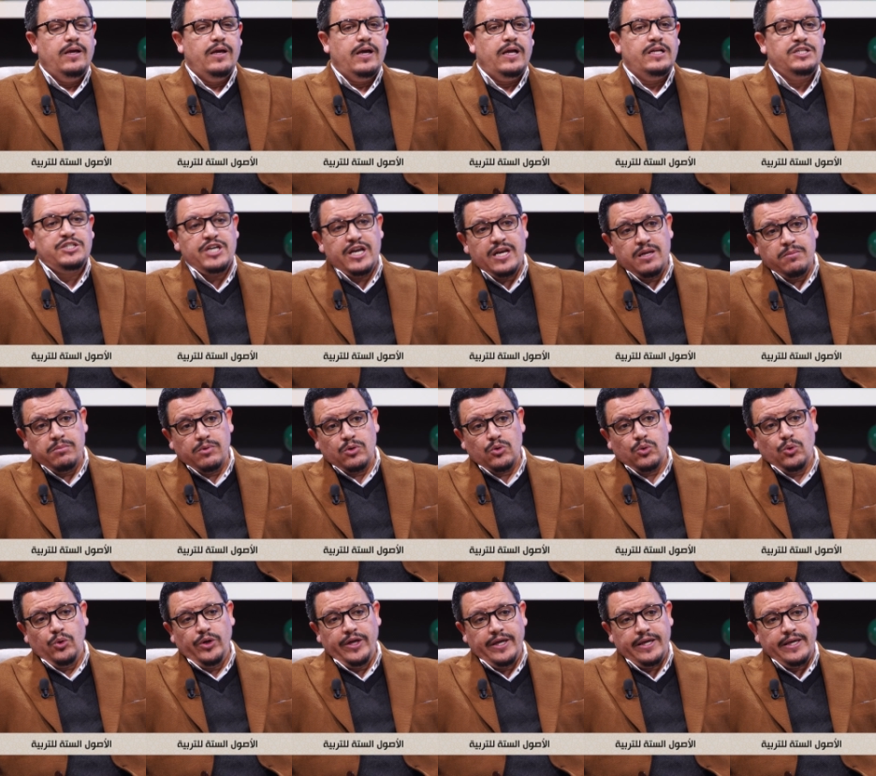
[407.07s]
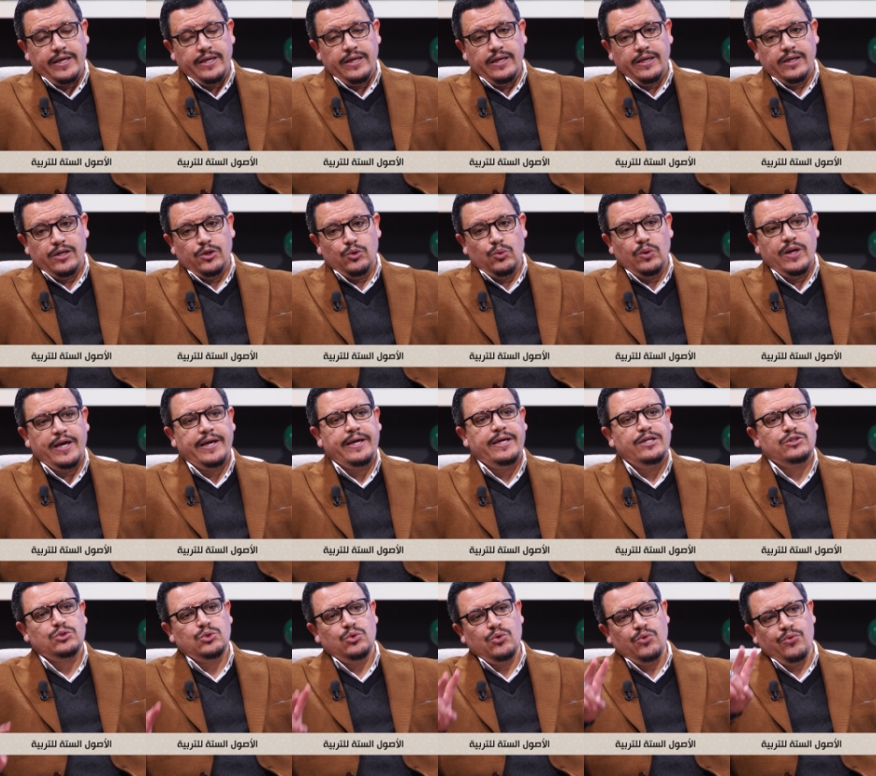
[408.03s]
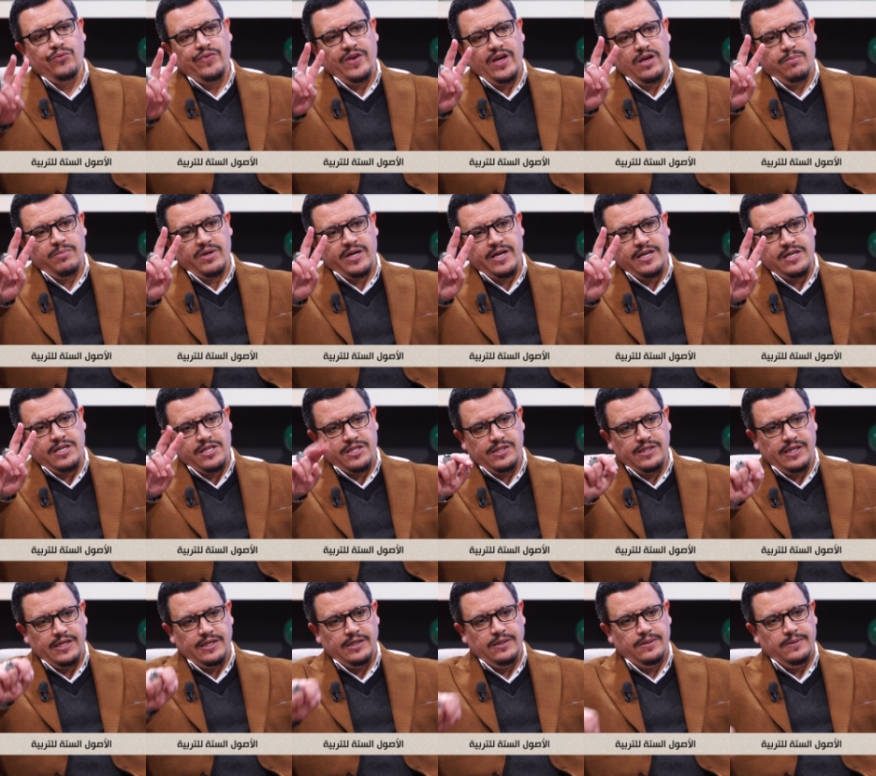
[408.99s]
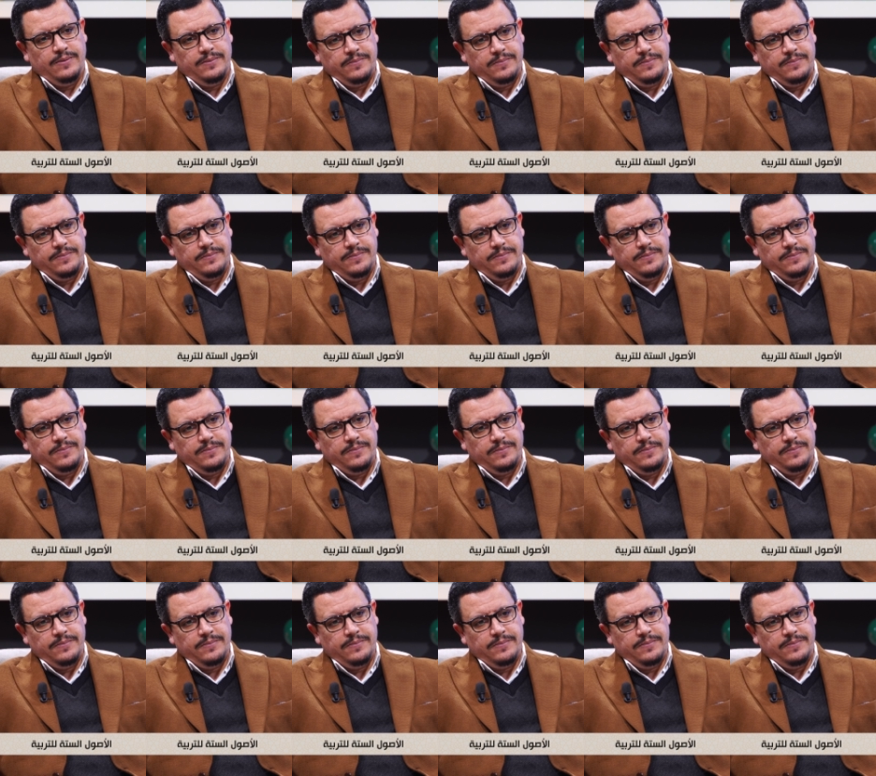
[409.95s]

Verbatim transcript: الجانب الروحي نلخصه في امرين اثنين